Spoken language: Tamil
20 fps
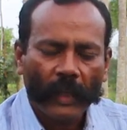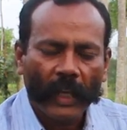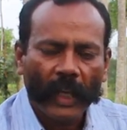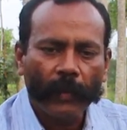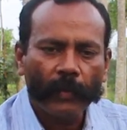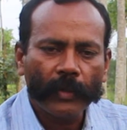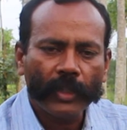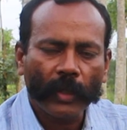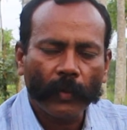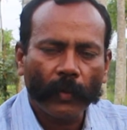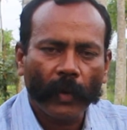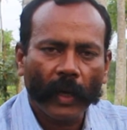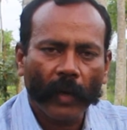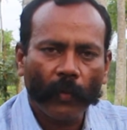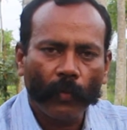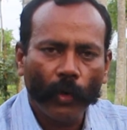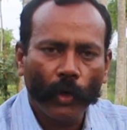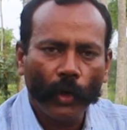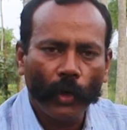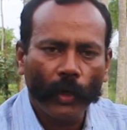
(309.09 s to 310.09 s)
எலுமிச்சம்
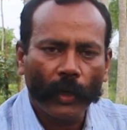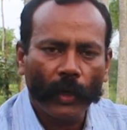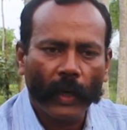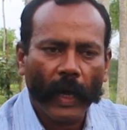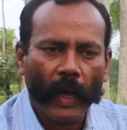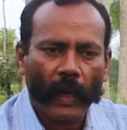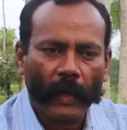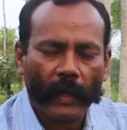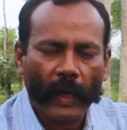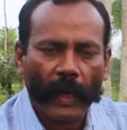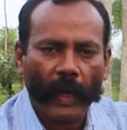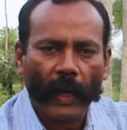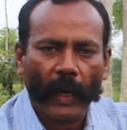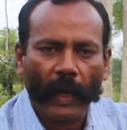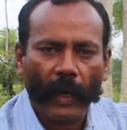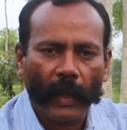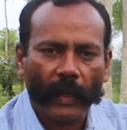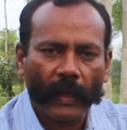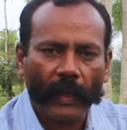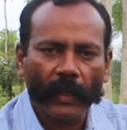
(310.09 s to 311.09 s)
மரம் முள்ளுன்னா
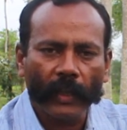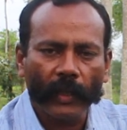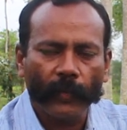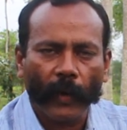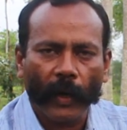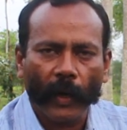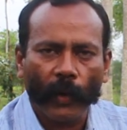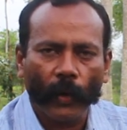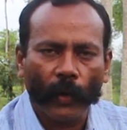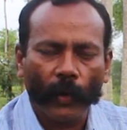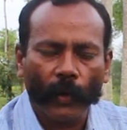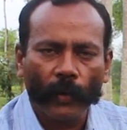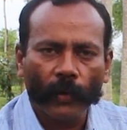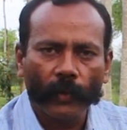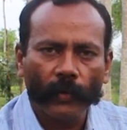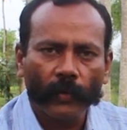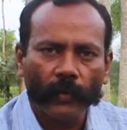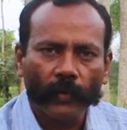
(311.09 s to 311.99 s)
நடலைனா எங்கேருந்து பழம் வரும்